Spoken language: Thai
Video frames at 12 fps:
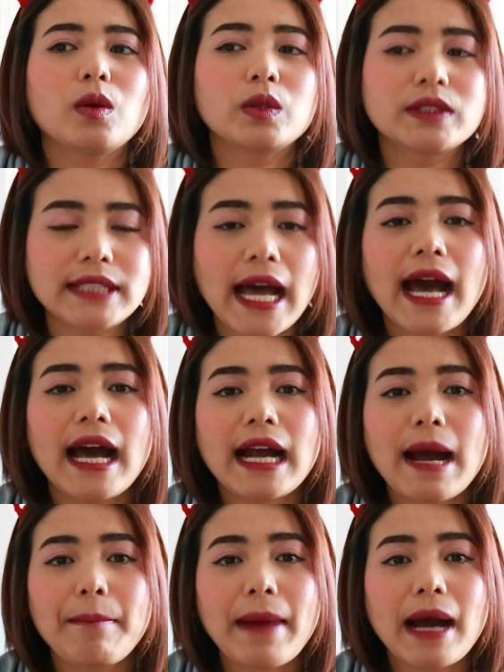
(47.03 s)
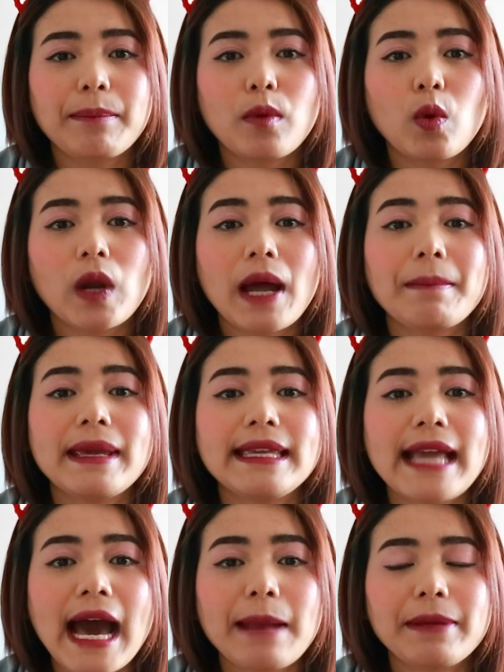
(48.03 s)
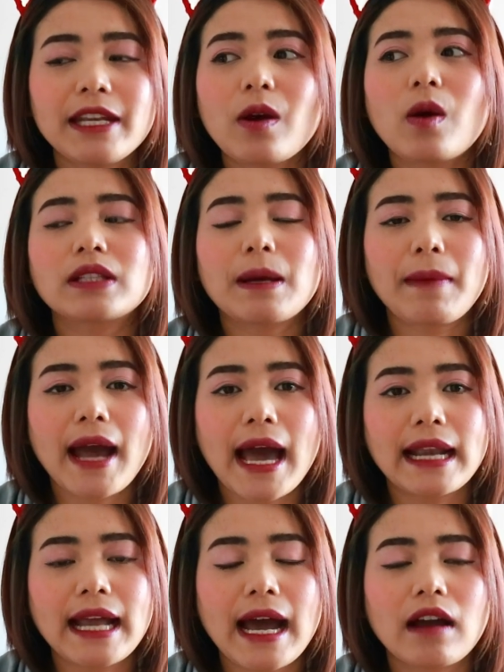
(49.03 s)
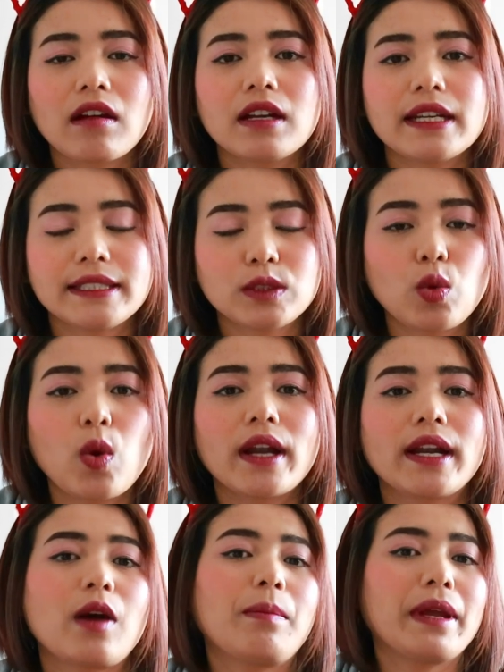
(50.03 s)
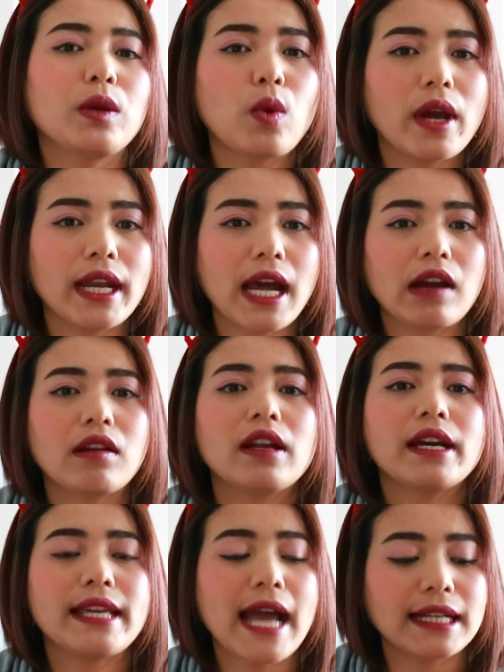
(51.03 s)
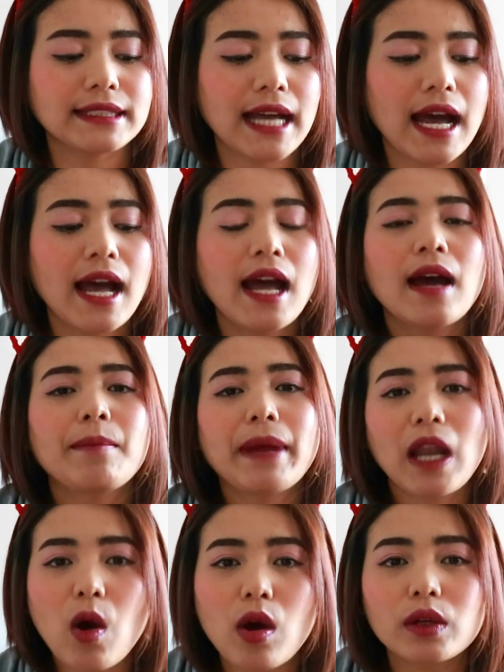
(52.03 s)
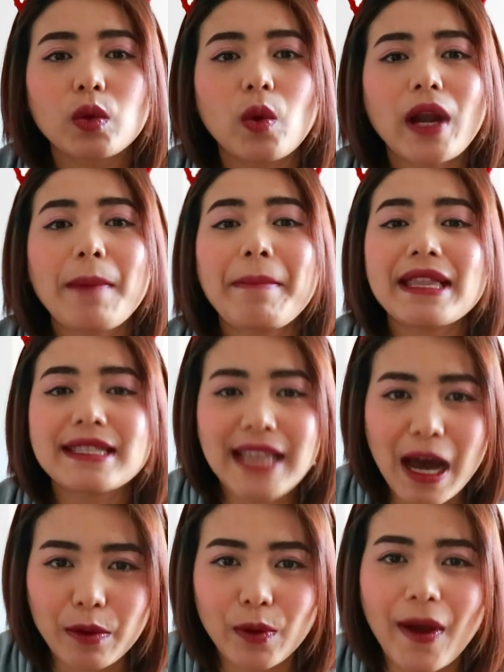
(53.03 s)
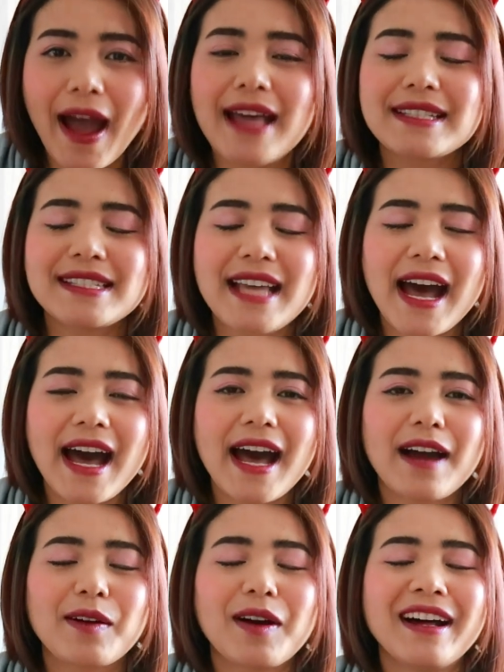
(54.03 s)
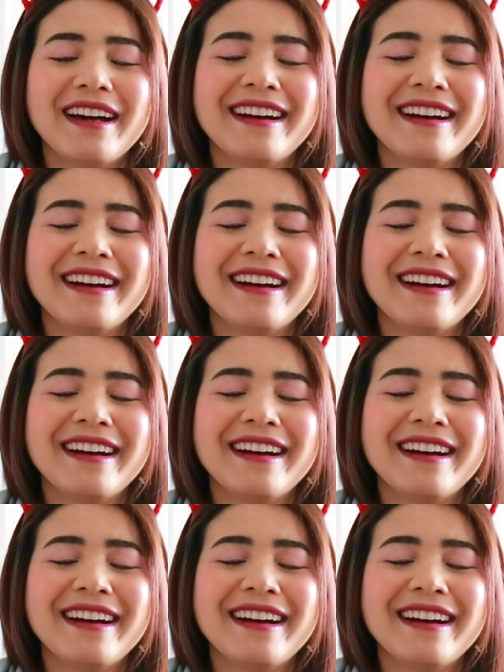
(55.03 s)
อุตสาหกรรมบางปูนะมีญาติพี่น้องทำงานนะคะ ก็เลยชวนเราไปด้วยนะคะ ก็เลยอยากจะไปลองดูนะเป็นสาวโรงงานจ้าก็